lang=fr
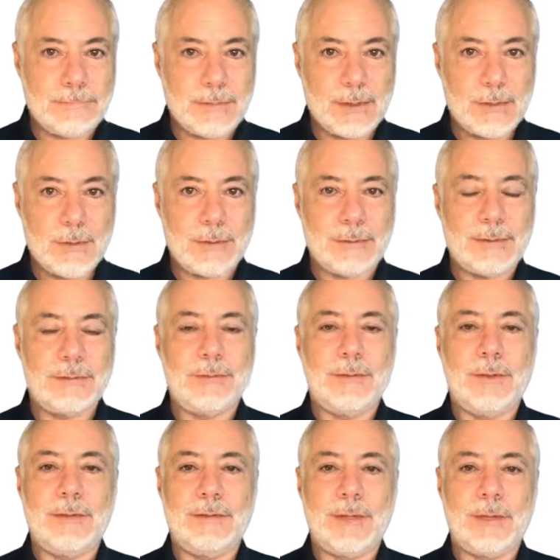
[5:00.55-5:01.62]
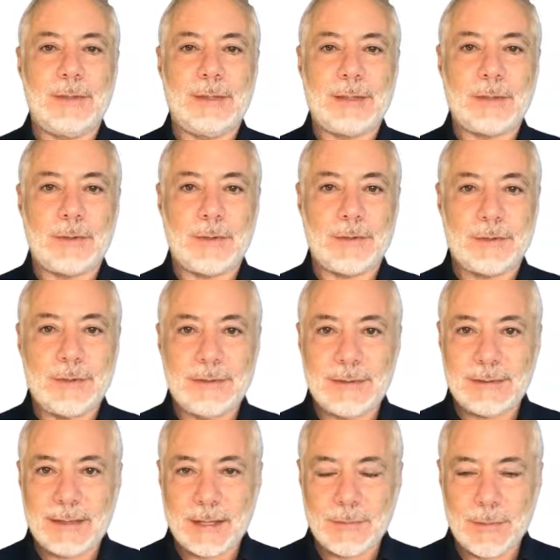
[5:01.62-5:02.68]
Qui constituent l'ensemble des causes de
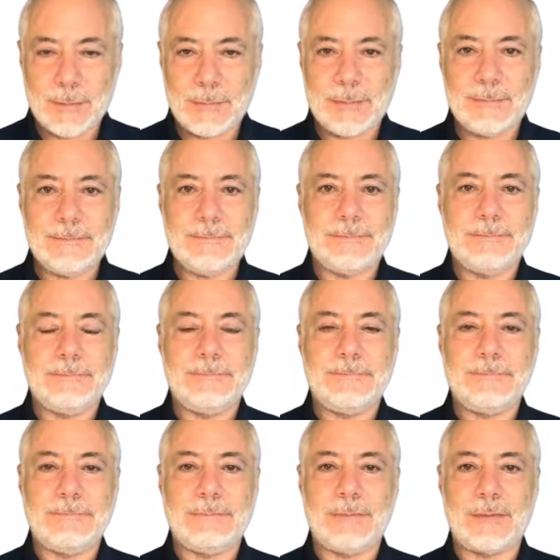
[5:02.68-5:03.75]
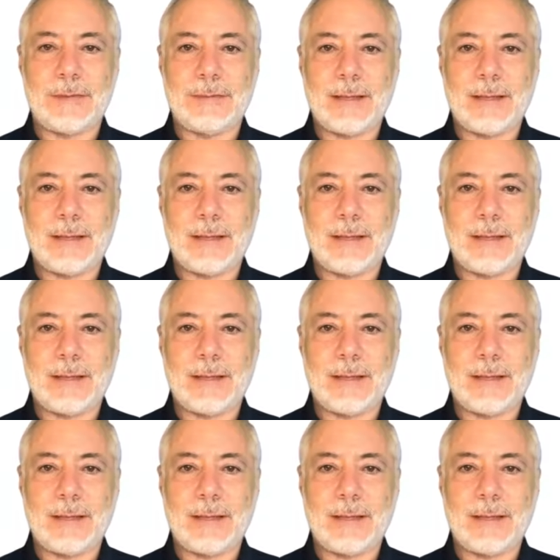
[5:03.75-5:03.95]
ce syndrome Ce